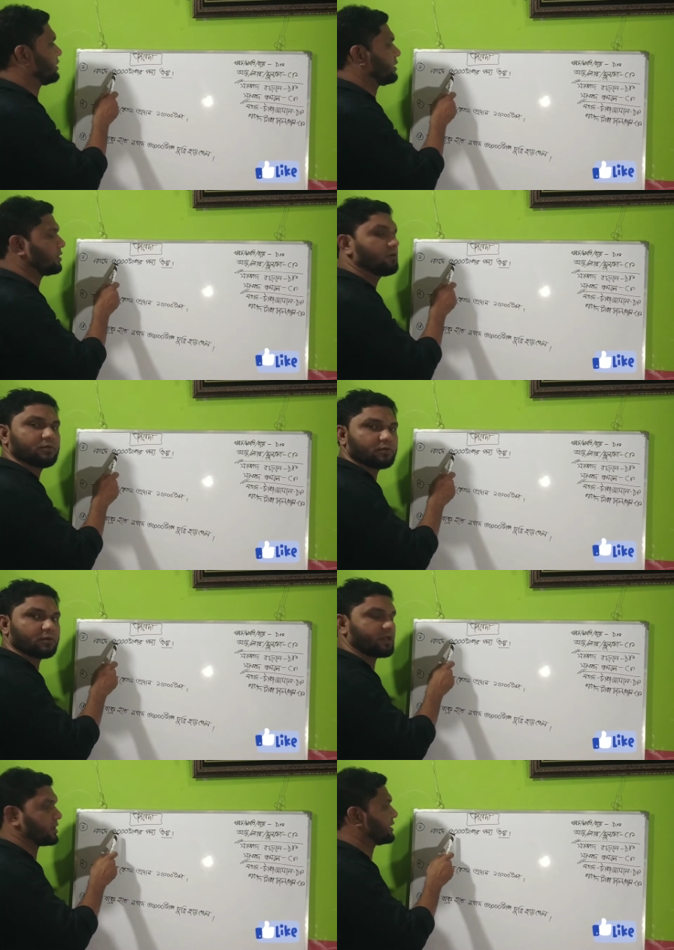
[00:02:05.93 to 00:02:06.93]
এগুলো
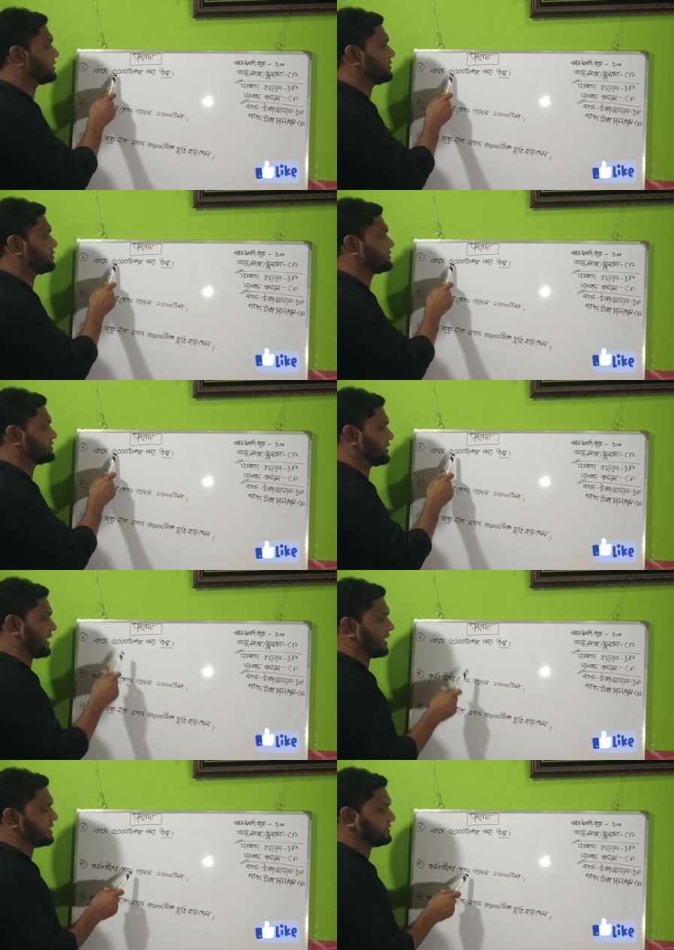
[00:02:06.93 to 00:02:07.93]
এক একটি হচ্ছে
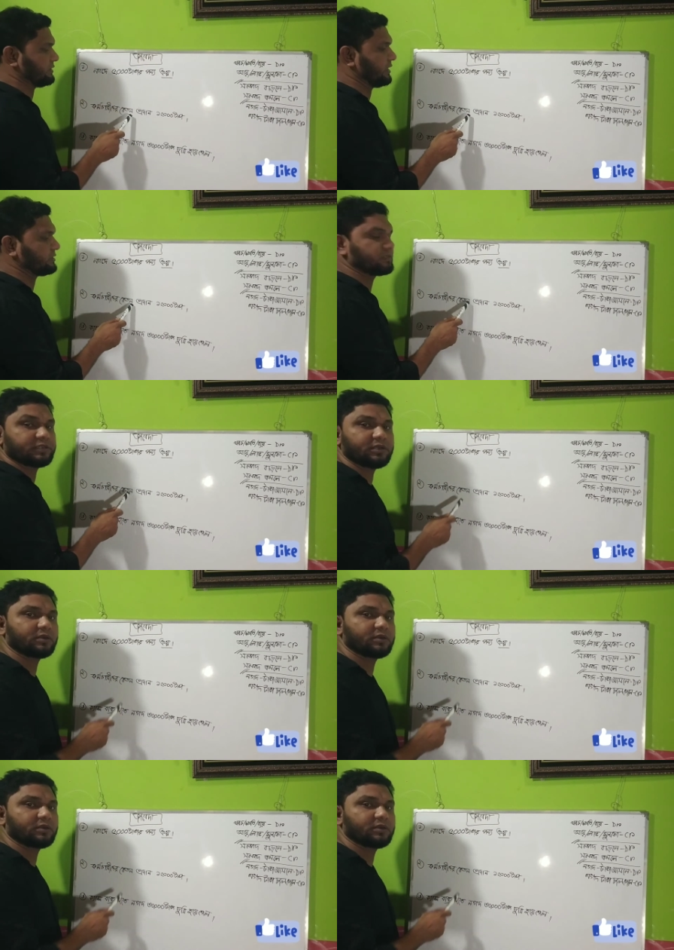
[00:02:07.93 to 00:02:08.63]
এক একটি এন্ট্রি